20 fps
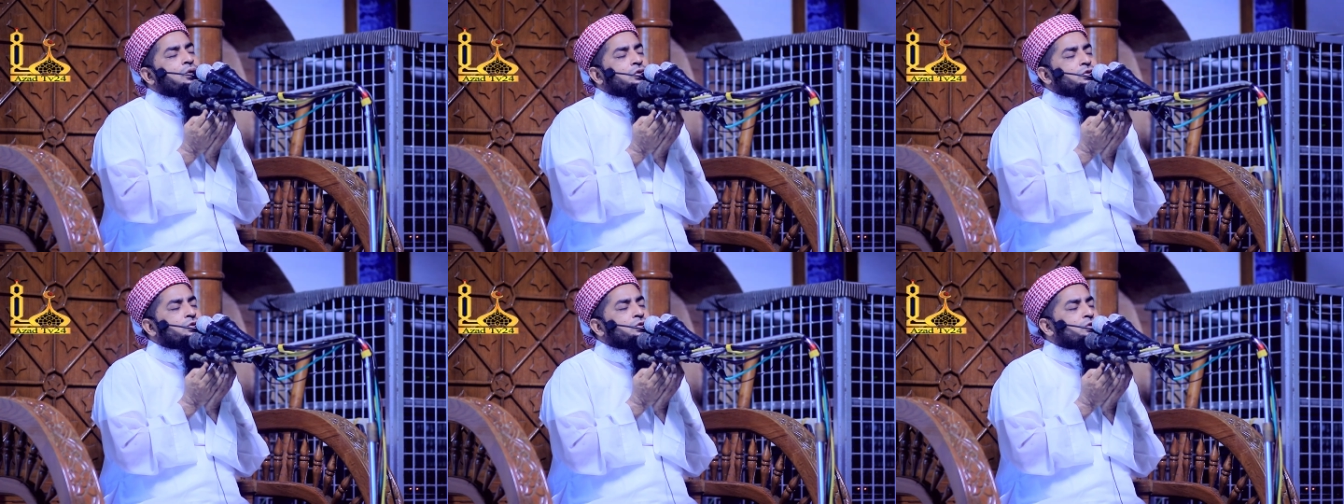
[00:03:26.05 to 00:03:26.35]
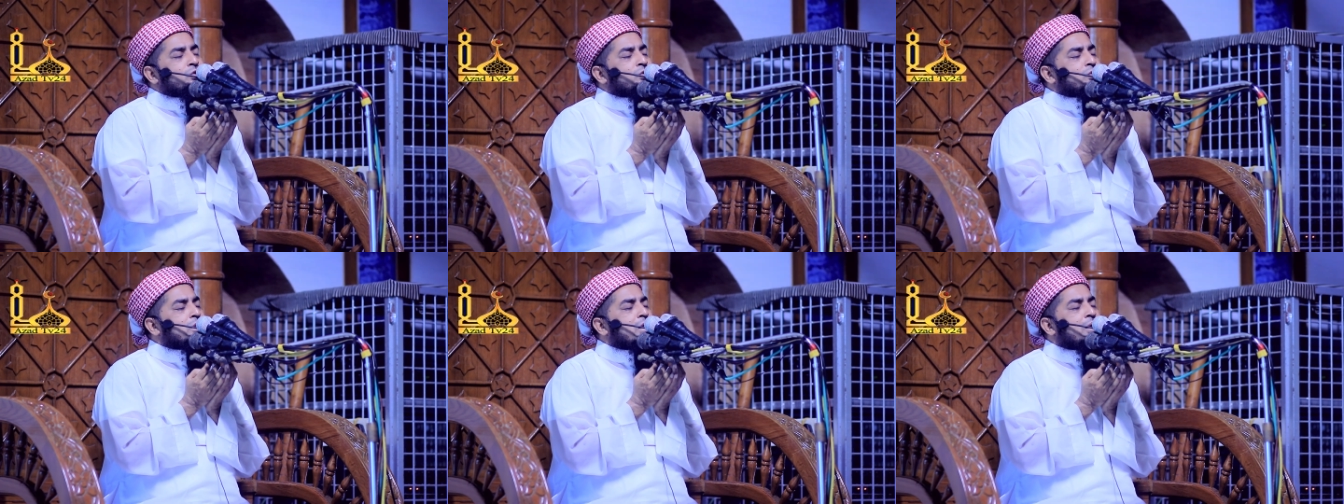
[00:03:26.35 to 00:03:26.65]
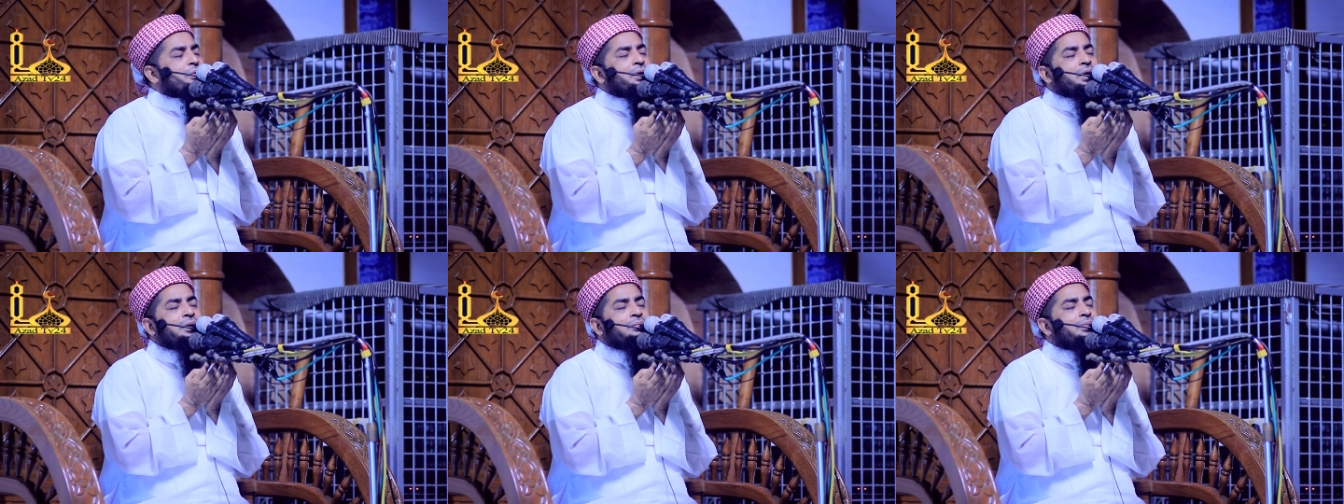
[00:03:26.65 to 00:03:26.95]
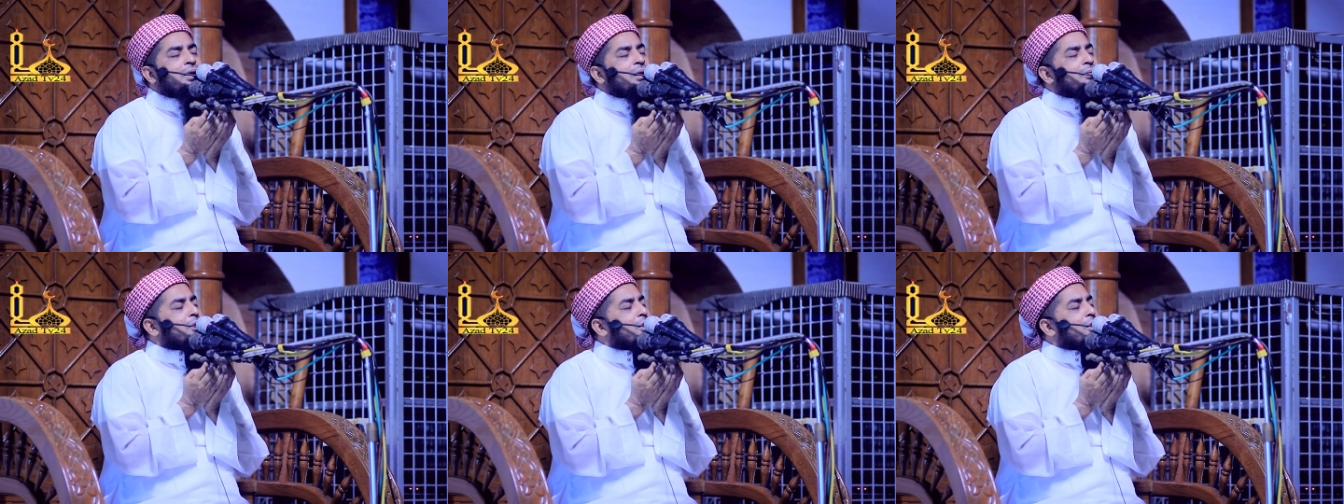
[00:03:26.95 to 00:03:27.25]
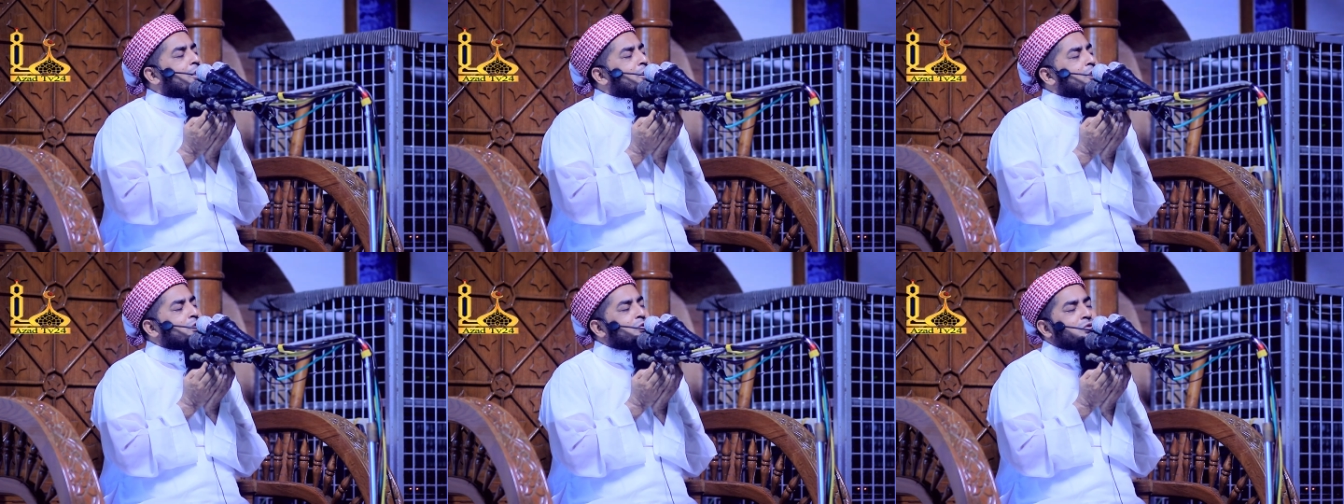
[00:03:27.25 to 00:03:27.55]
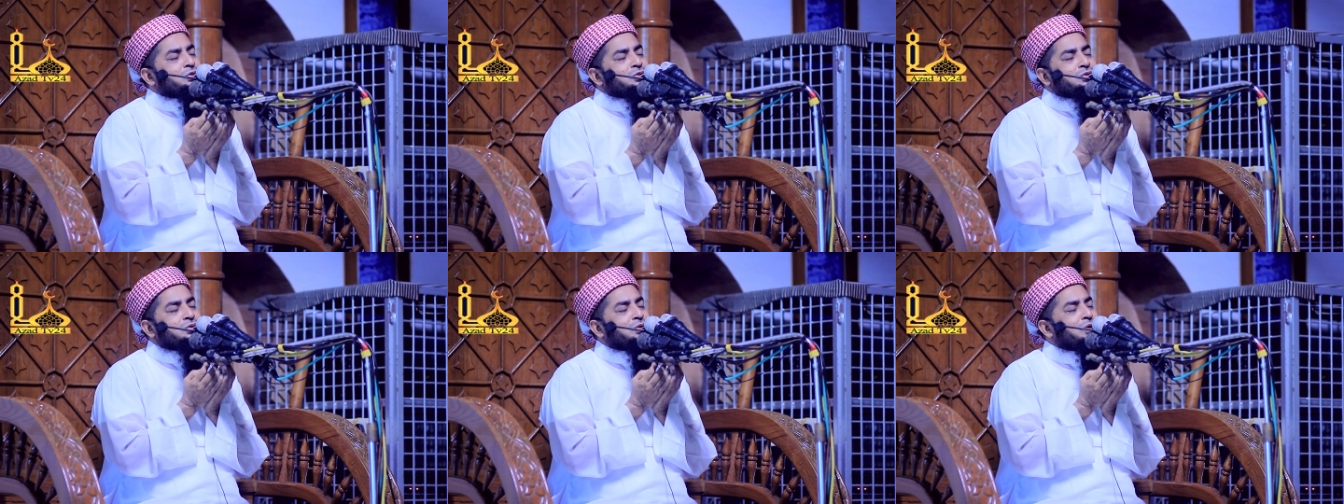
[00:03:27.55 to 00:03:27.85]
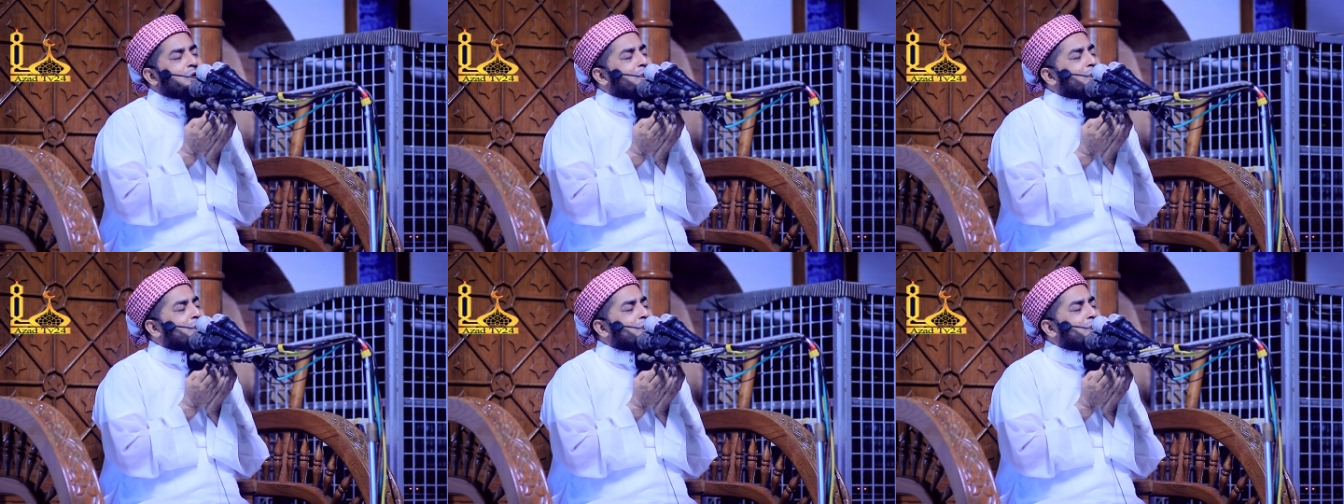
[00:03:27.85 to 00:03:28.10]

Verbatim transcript: অসুস্থ আমার বাবা অসুস্থ